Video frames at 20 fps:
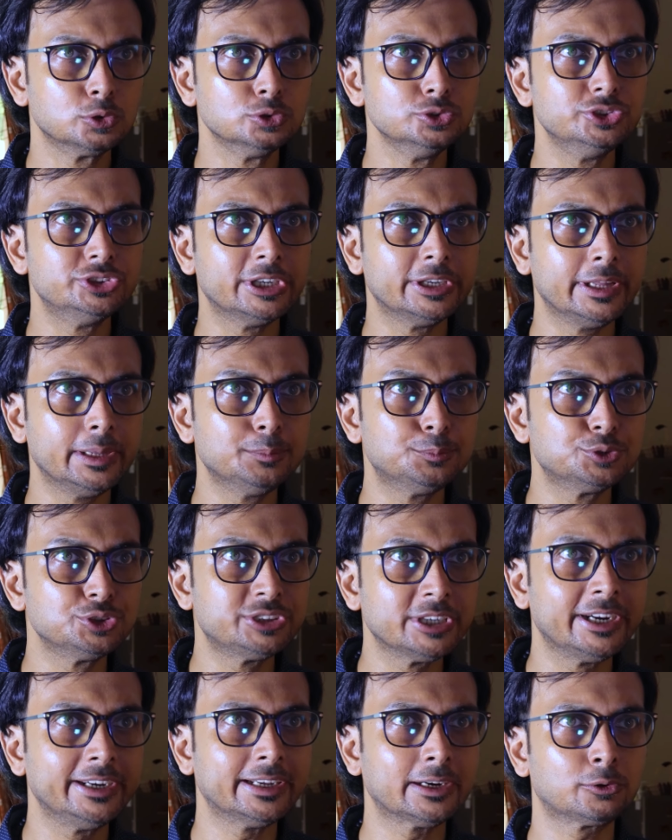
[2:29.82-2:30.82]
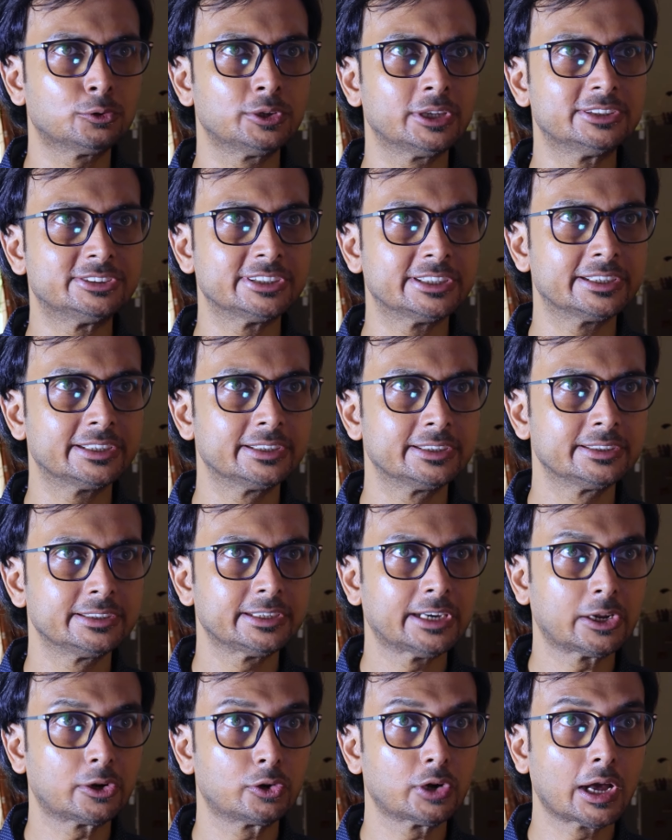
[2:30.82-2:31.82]
और वरुण ने मेरा साथ दिया है
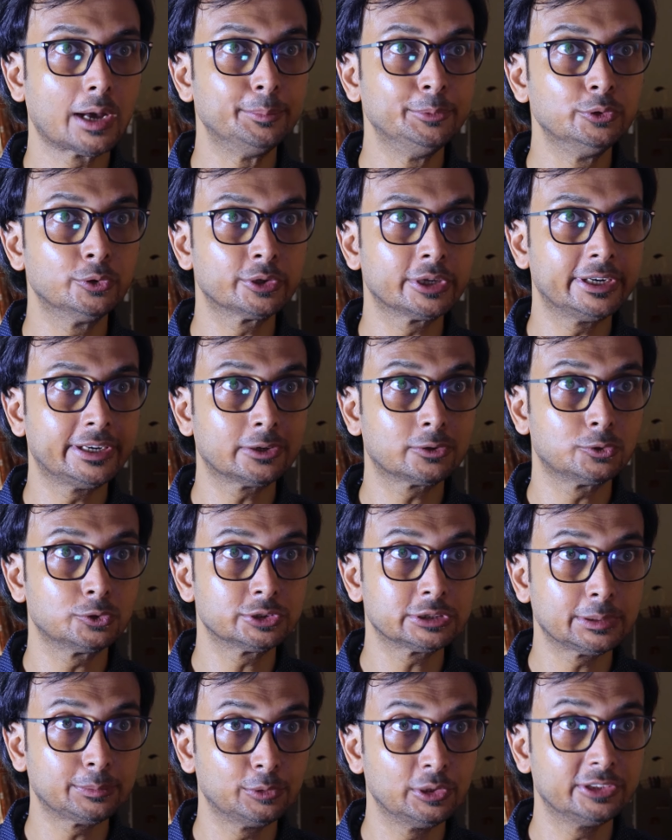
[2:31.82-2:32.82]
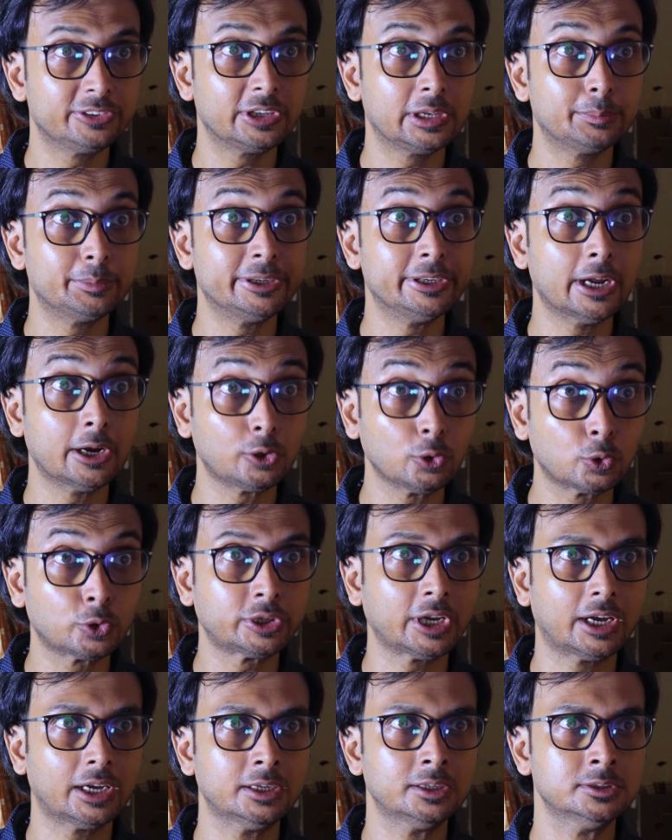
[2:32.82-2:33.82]
क्योंकि मैंने उसे ये नाटक करने के
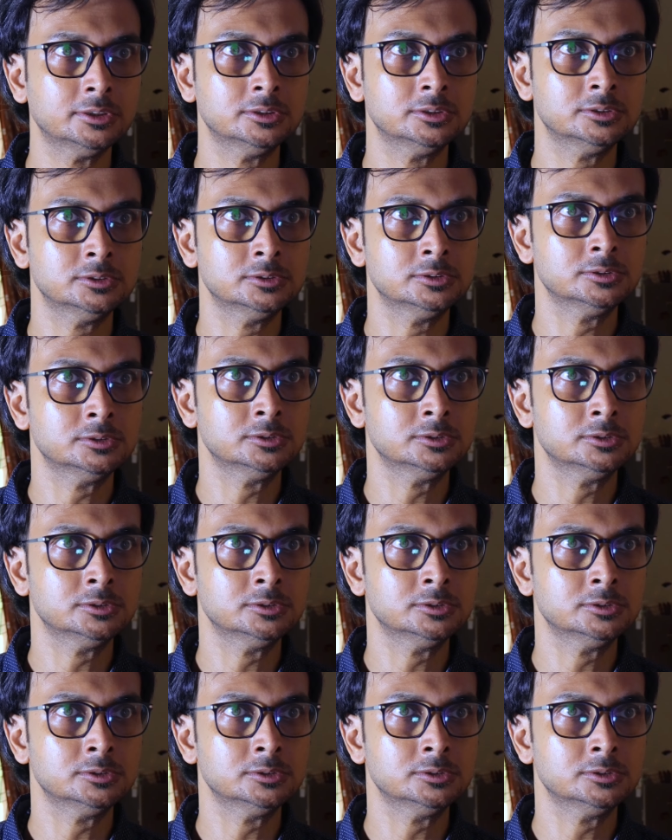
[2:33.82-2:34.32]
लिए कहा था